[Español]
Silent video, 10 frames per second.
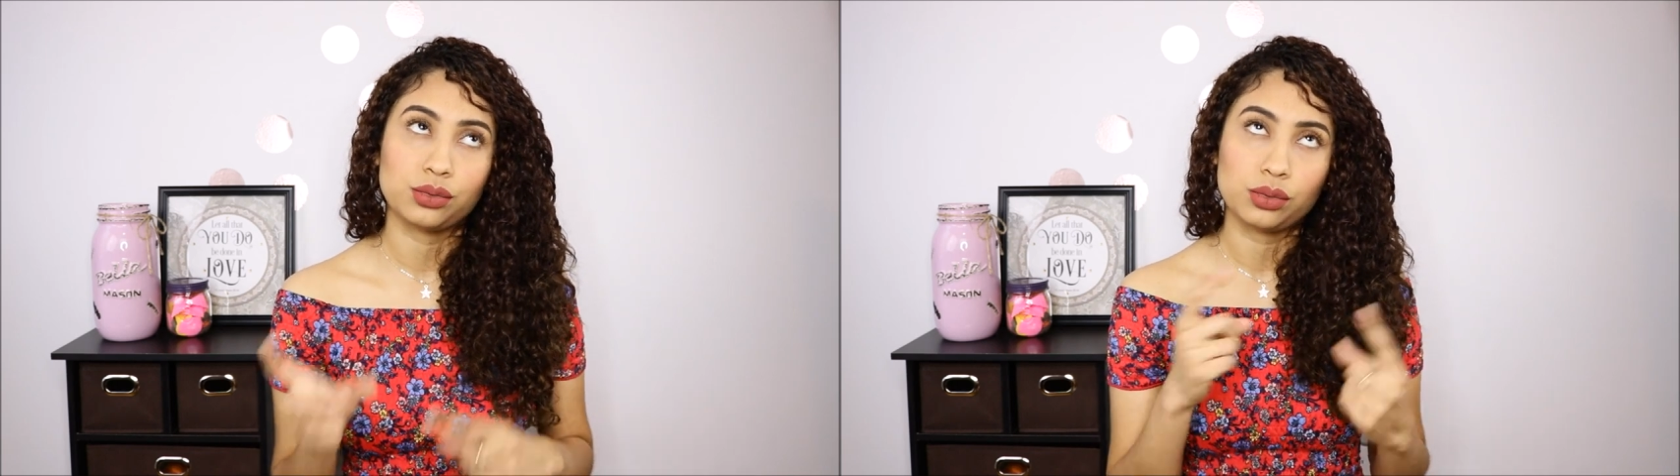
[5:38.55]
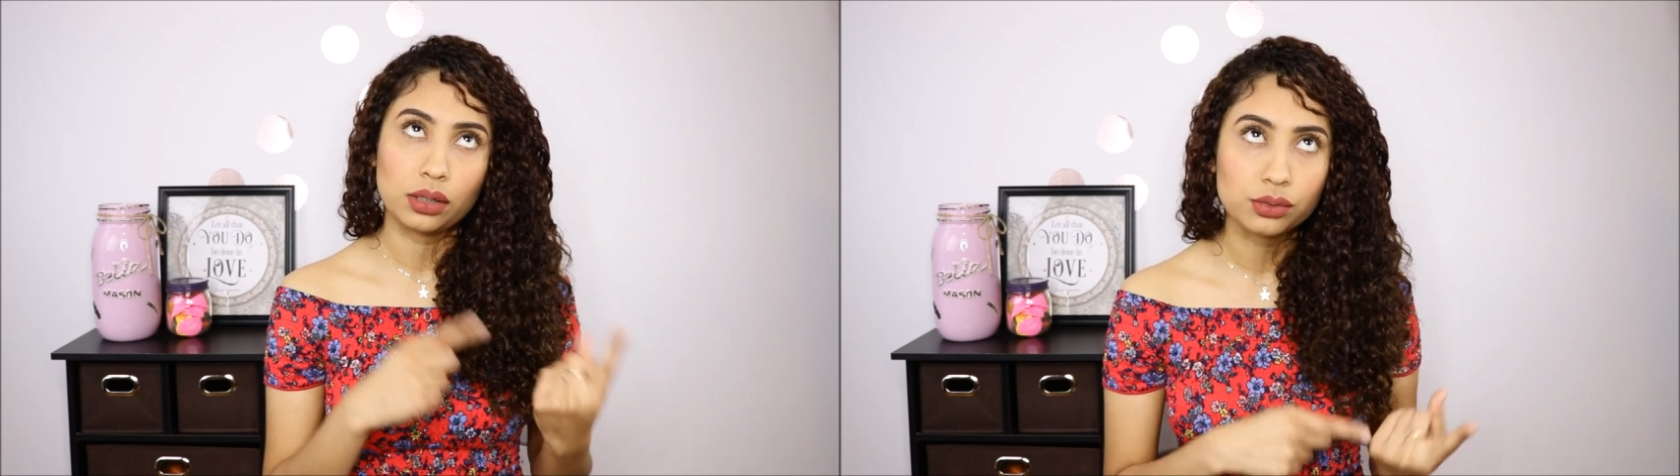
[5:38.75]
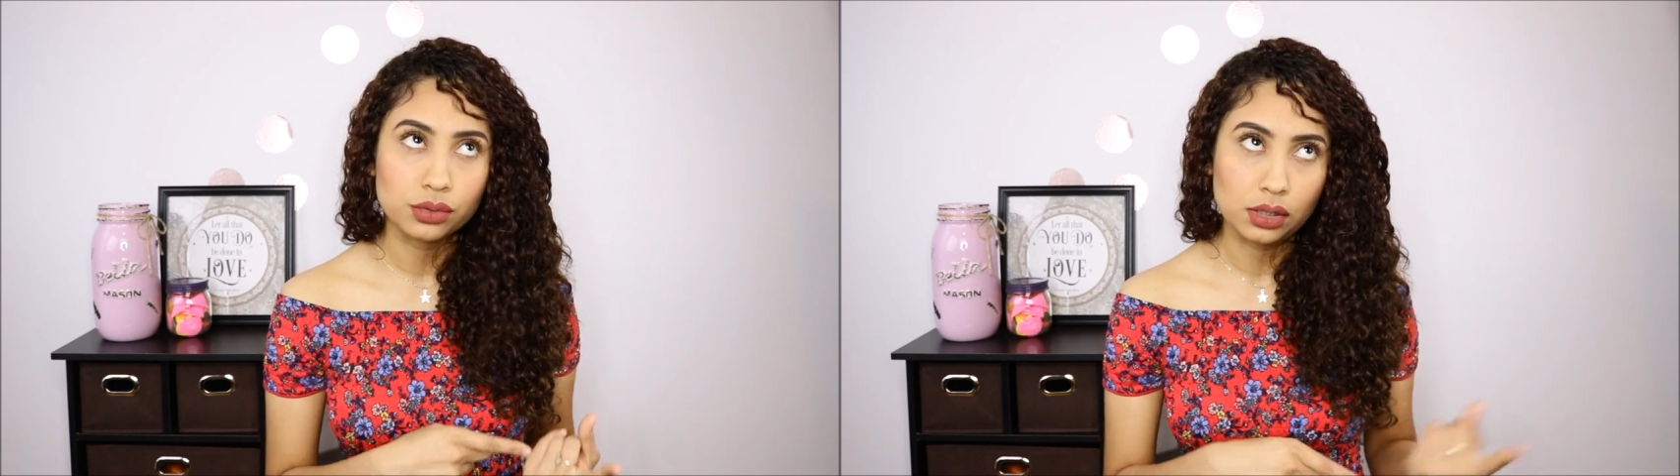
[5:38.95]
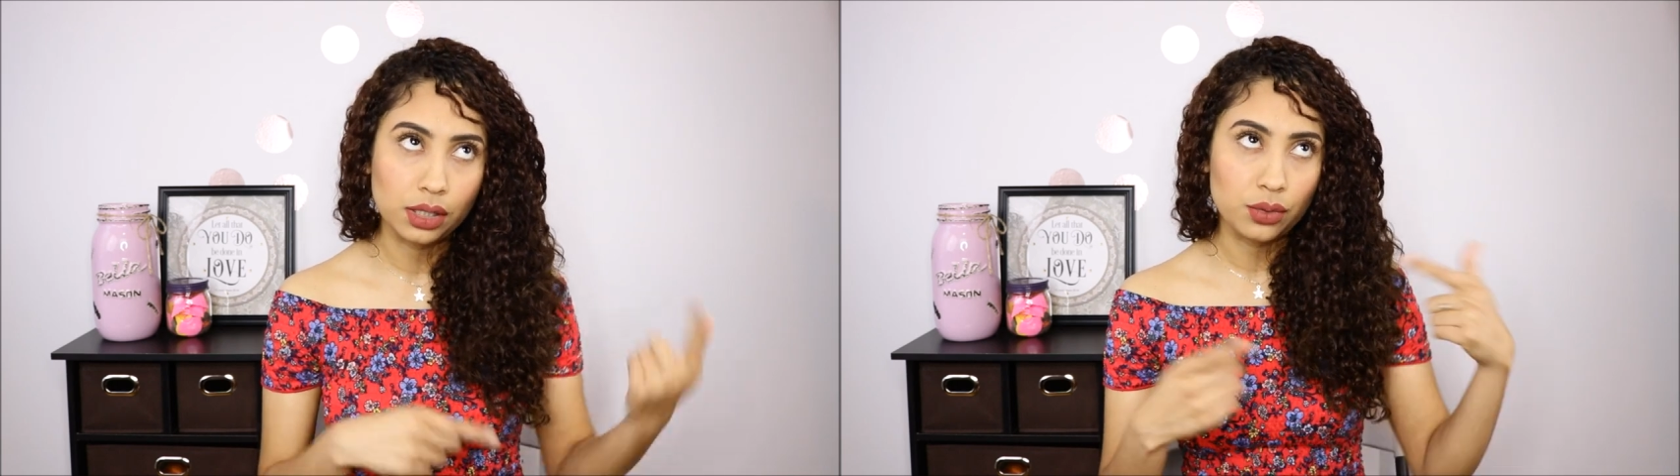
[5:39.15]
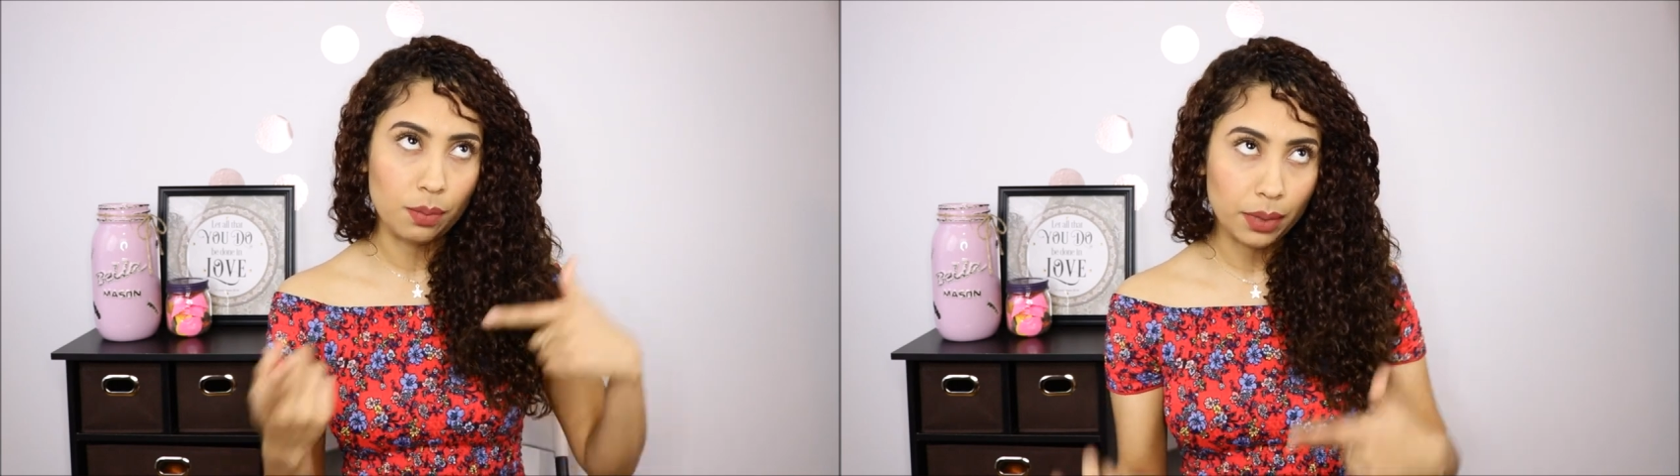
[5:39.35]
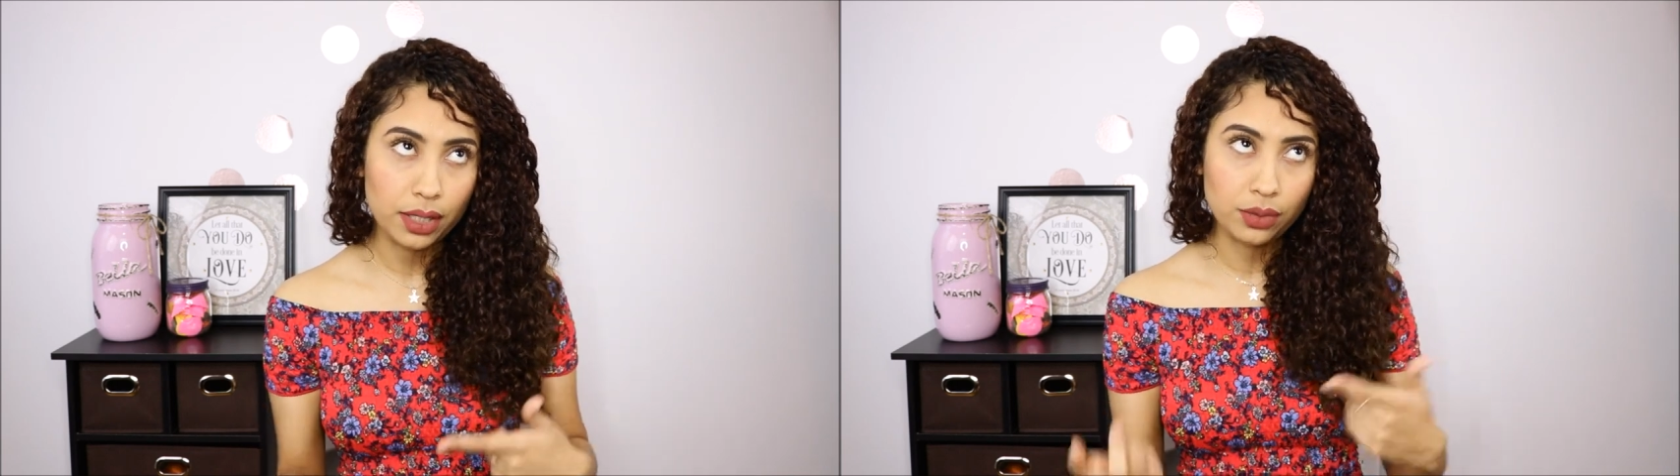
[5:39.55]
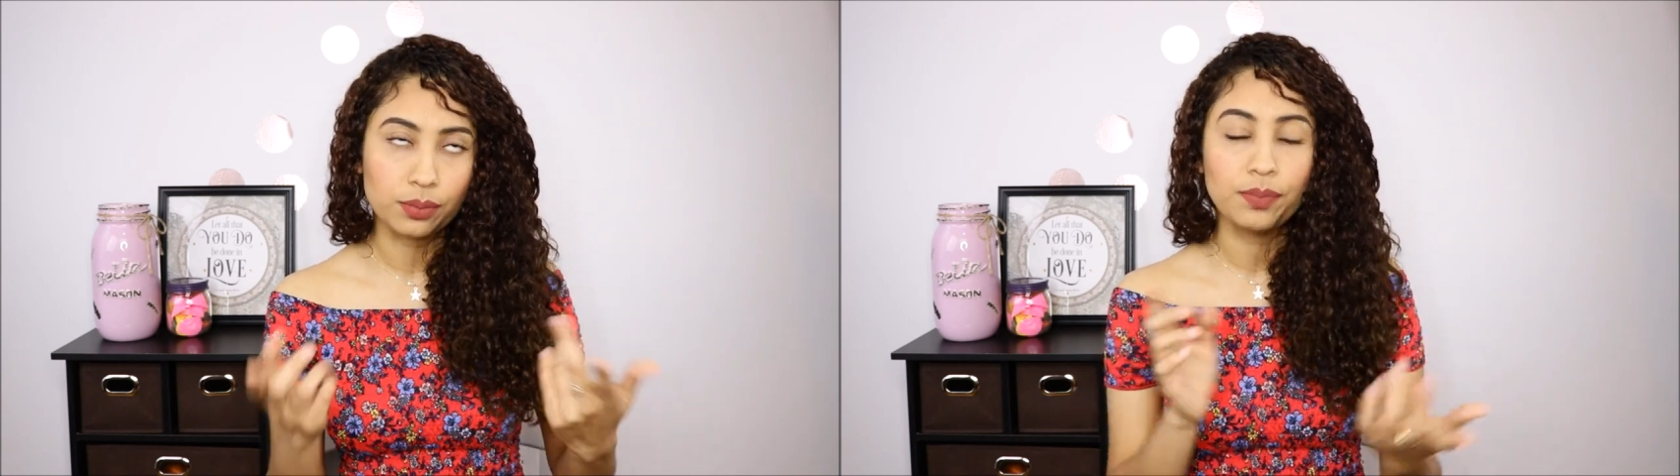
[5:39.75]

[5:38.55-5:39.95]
una cocina y un baño.